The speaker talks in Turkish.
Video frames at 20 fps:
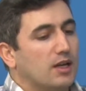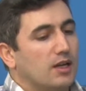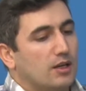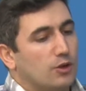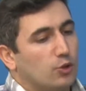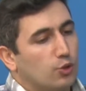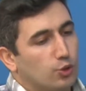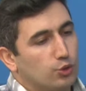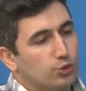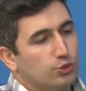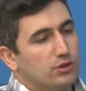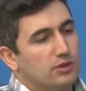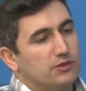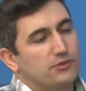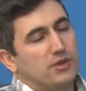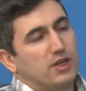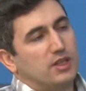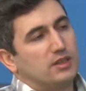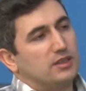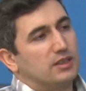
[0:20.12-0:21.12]
Onu
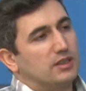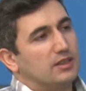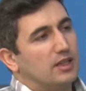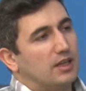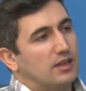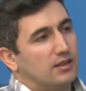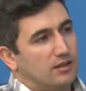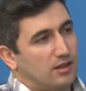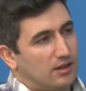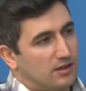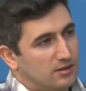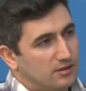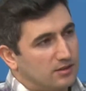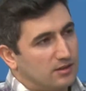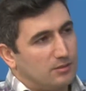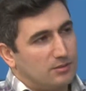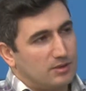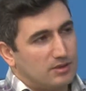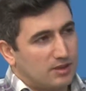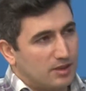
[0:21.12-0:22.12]
ifade eder tarzda
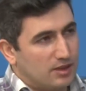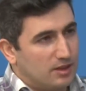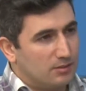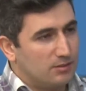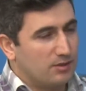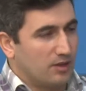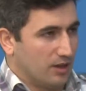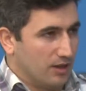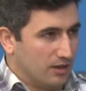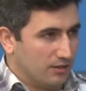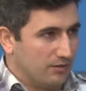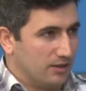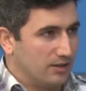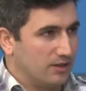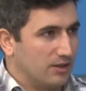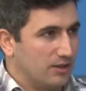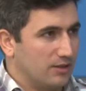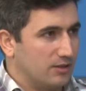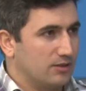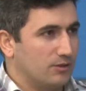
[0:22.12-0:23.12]
mesela bir
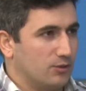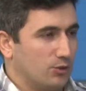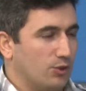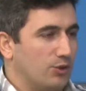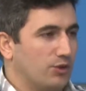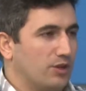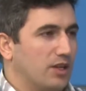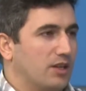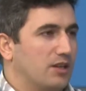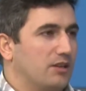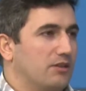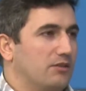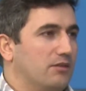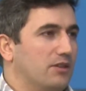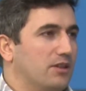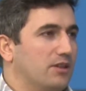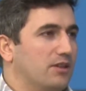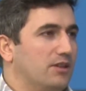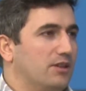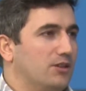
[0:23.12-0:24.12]
hayvanların örnek
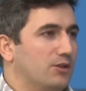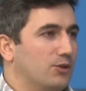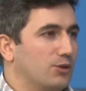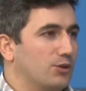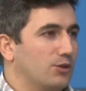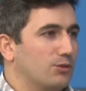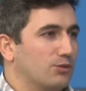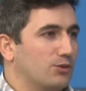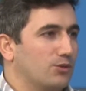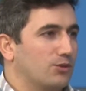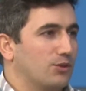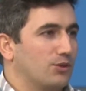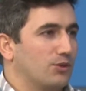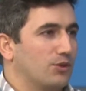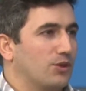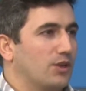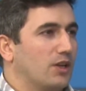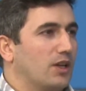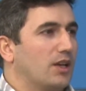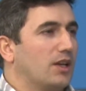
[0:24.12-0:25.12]
verildiğini görmüştük.
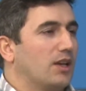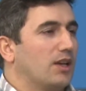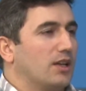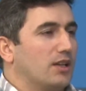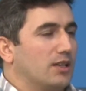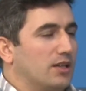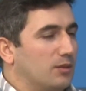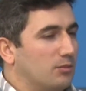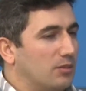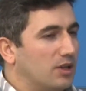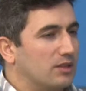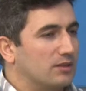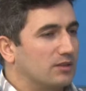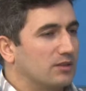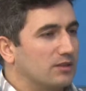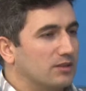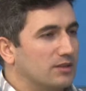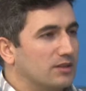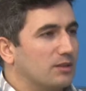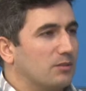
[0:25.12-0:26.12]
Yani
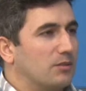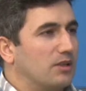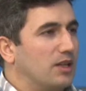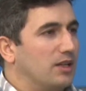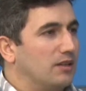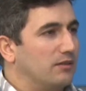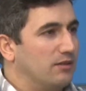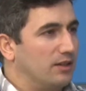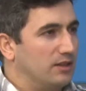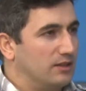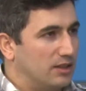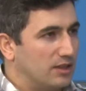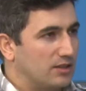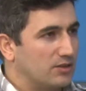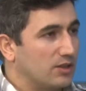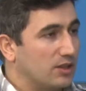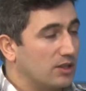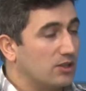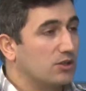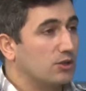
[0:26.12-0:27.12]
baktığınız zaman hayvanlar
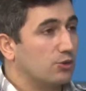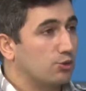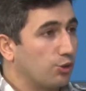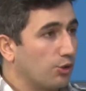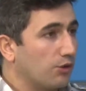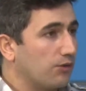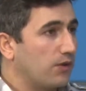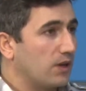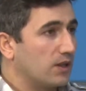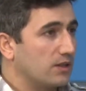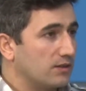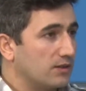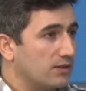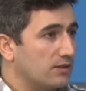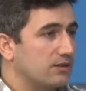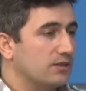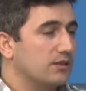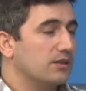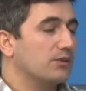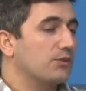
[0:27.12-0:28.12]
sayıca çok
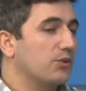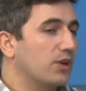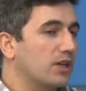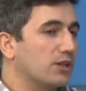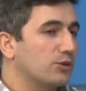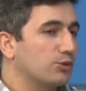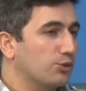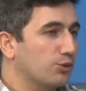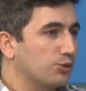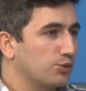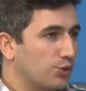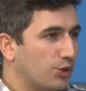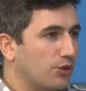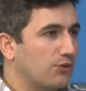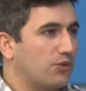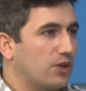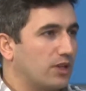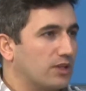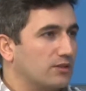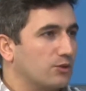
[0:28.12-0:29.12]
fazladır. Fakat o çok
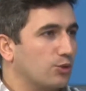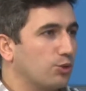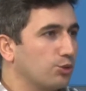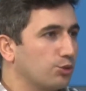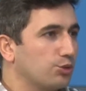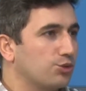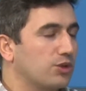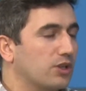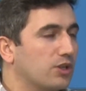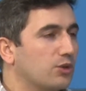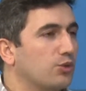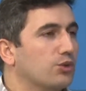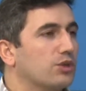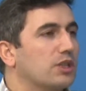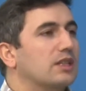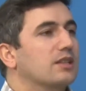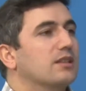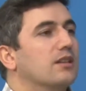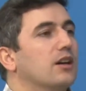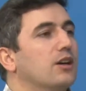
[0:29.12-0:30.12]
fazla oluşları
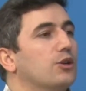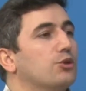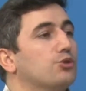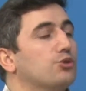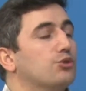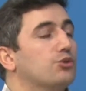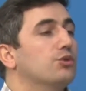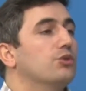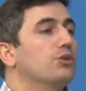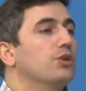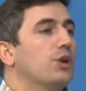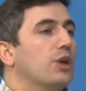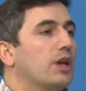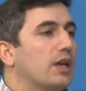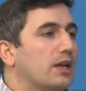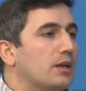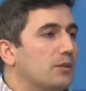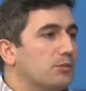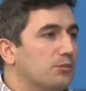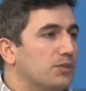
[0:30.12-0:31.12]
onları daha üstün
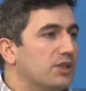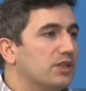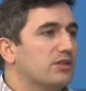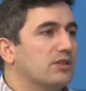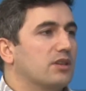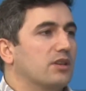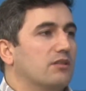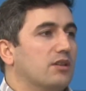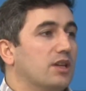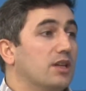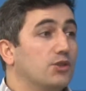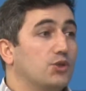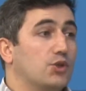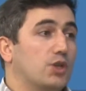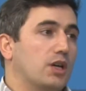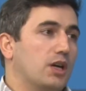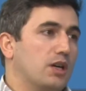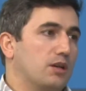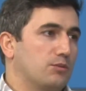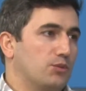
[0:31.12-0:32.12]
bir seviyeye
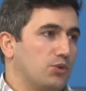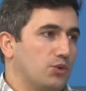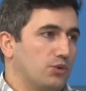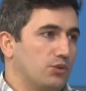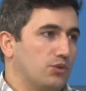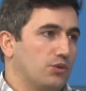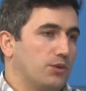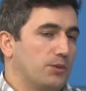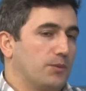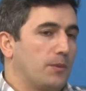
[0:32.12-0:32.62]
çıkarmıyordu.